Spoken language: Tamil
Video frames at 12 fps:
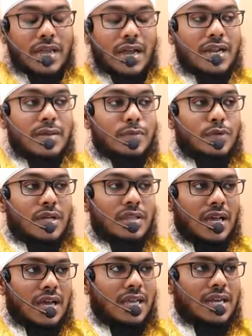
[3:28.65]
யாழமூன
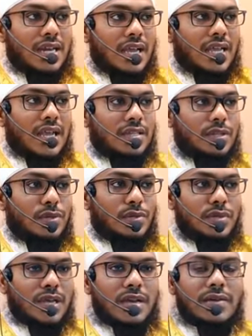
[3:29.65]
லாஹிரல் ஹயாத்
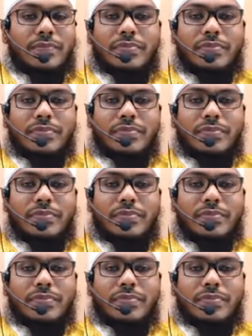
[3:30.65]
துன்யா